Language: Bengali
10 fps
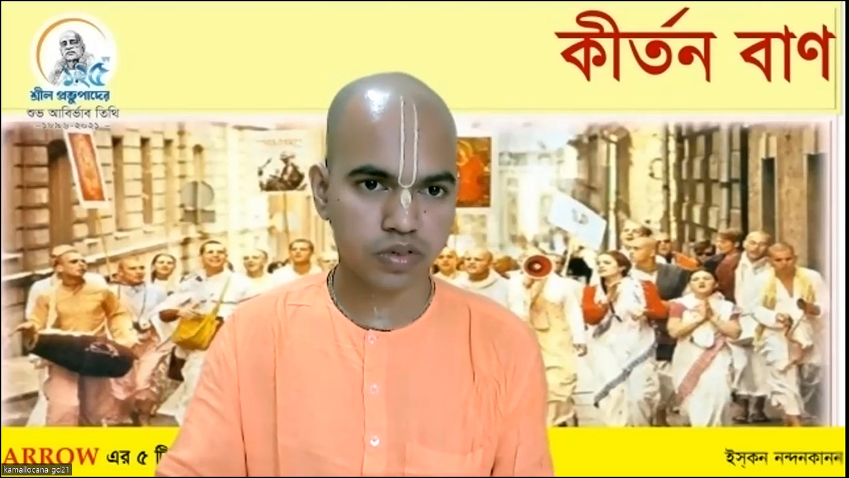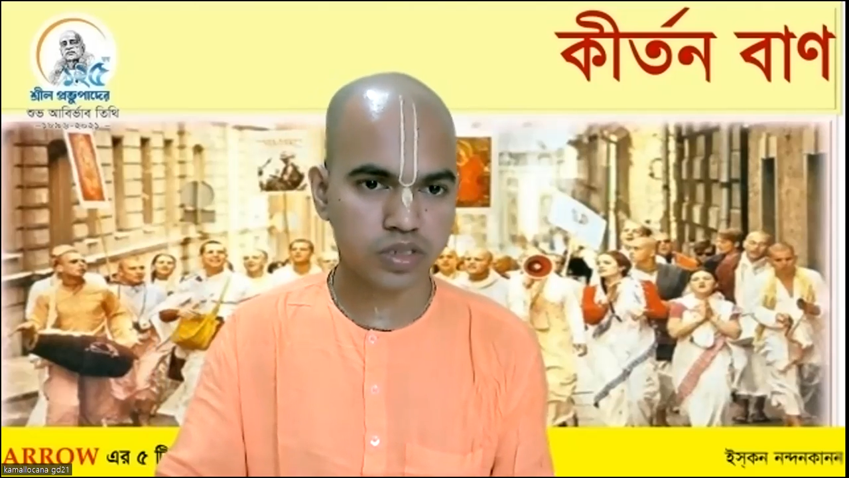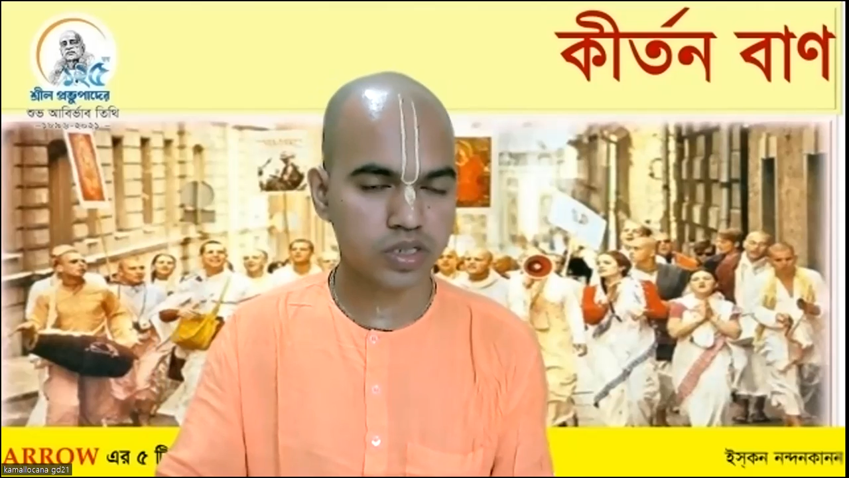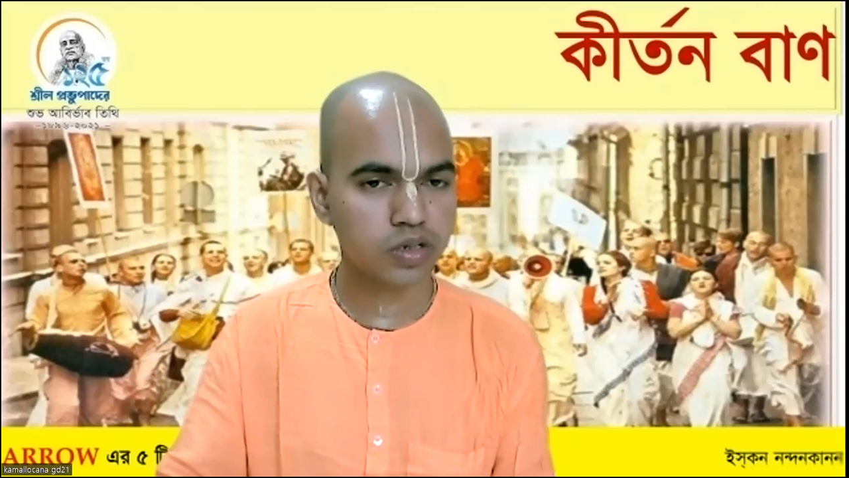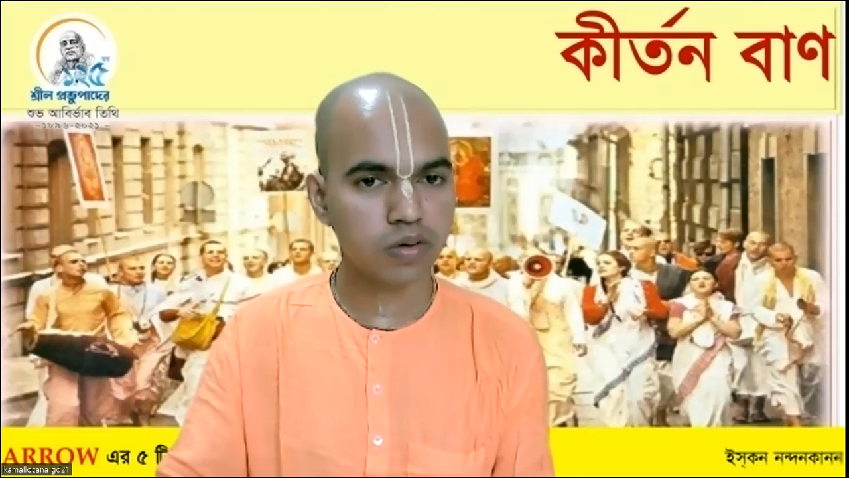
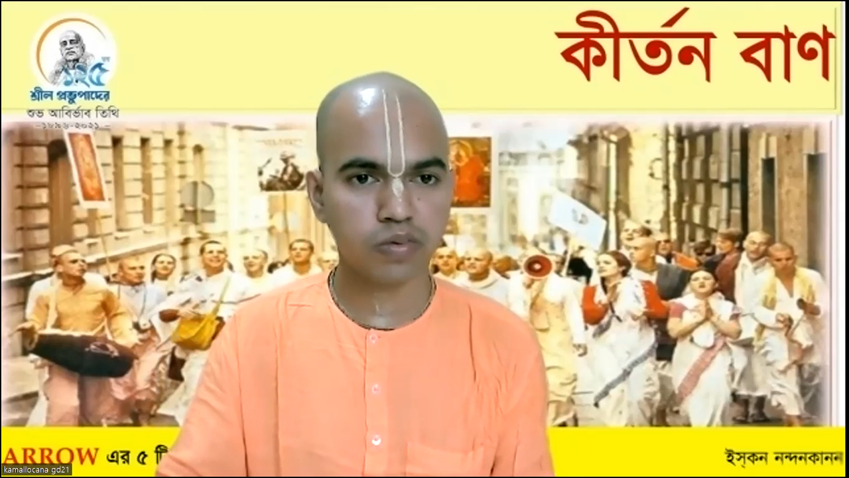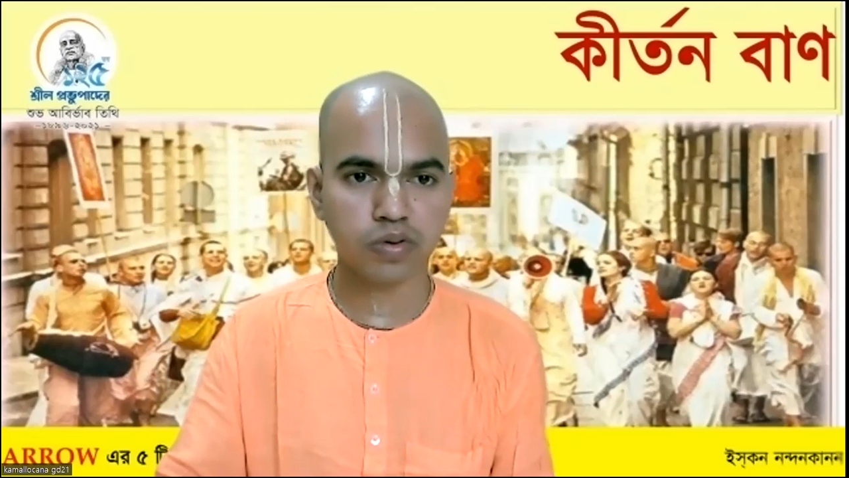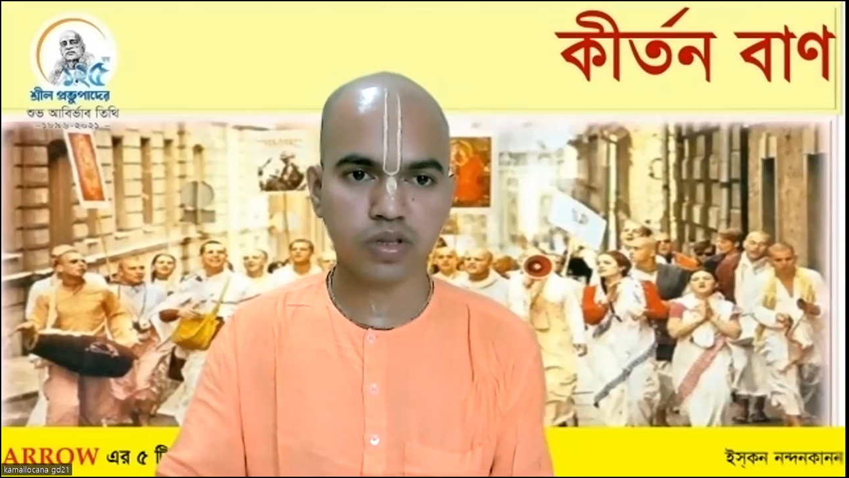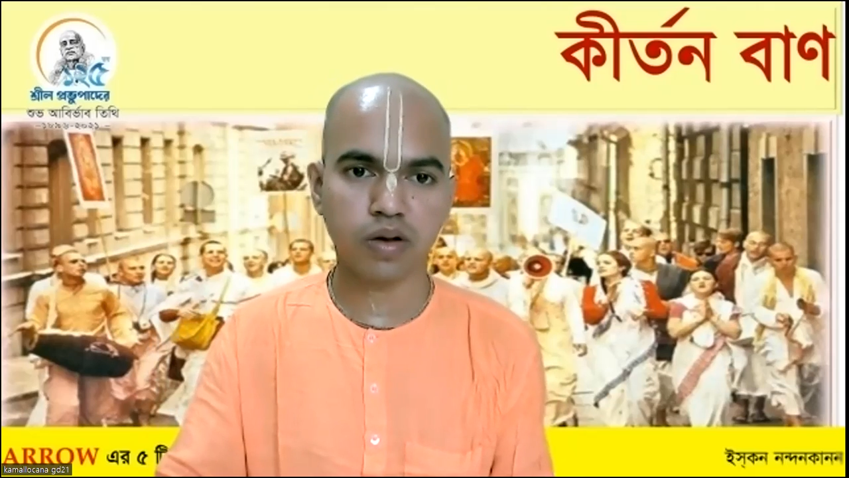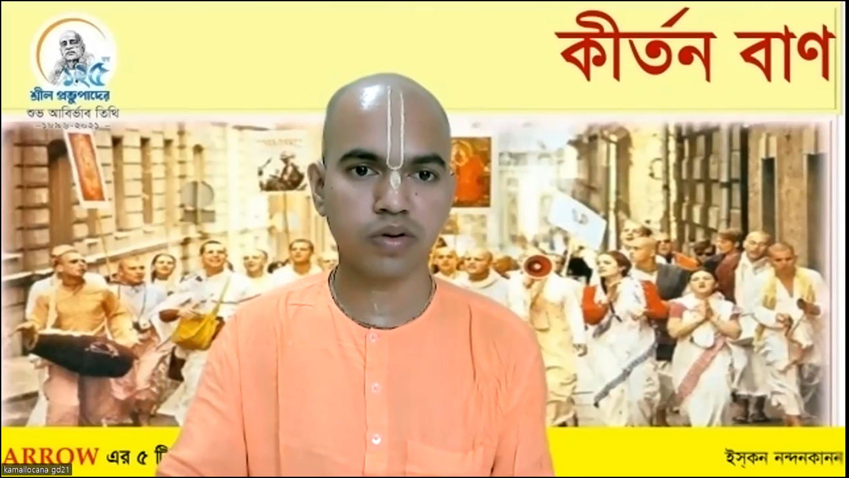সেরকম
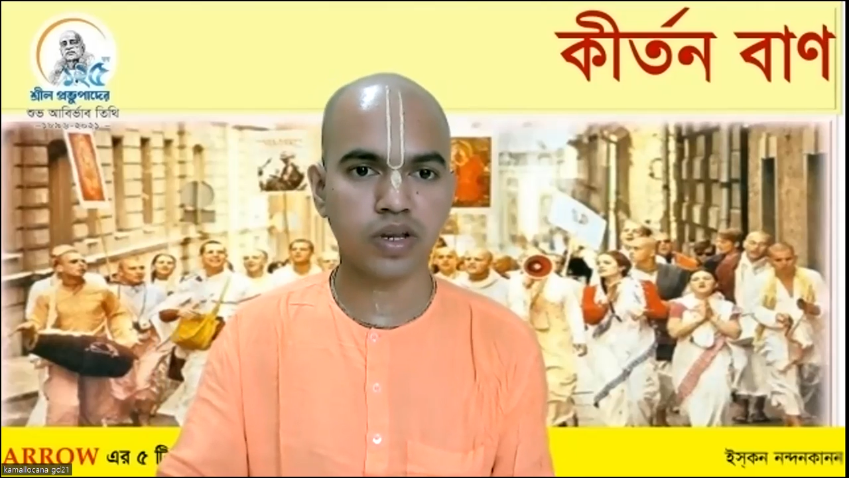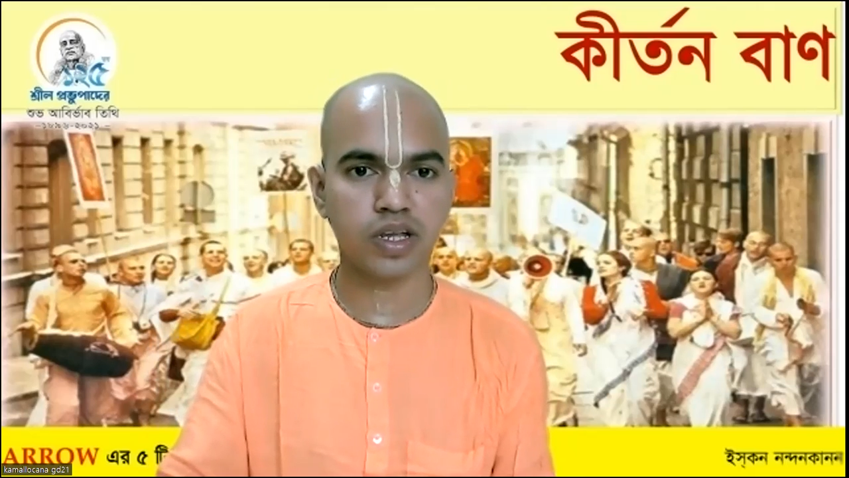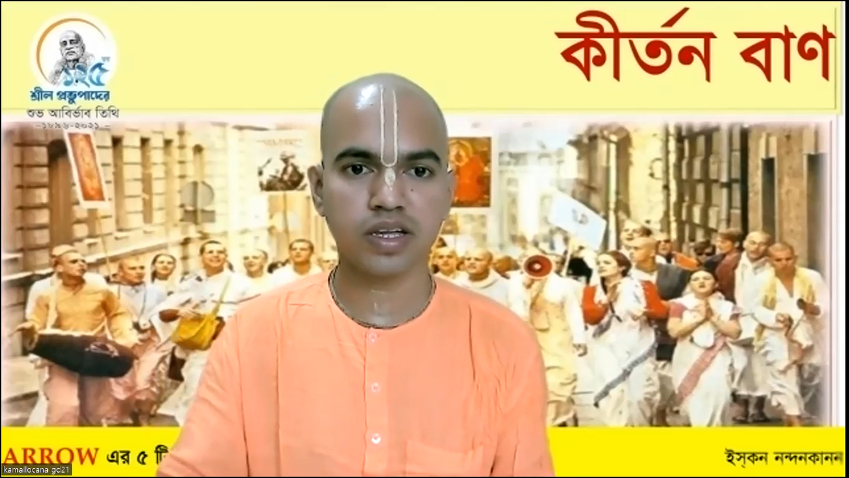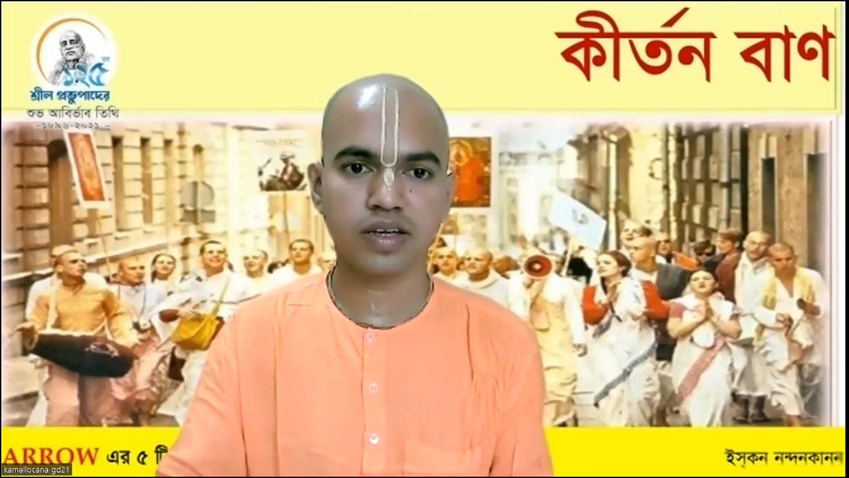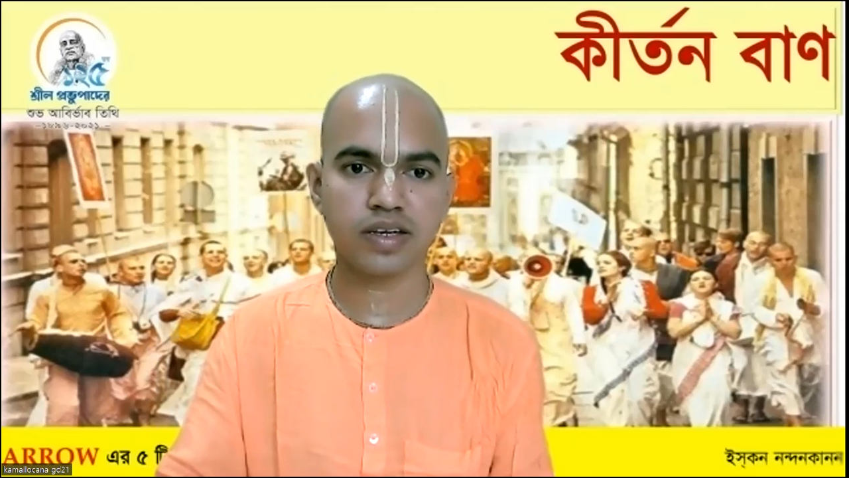কোথাও নেই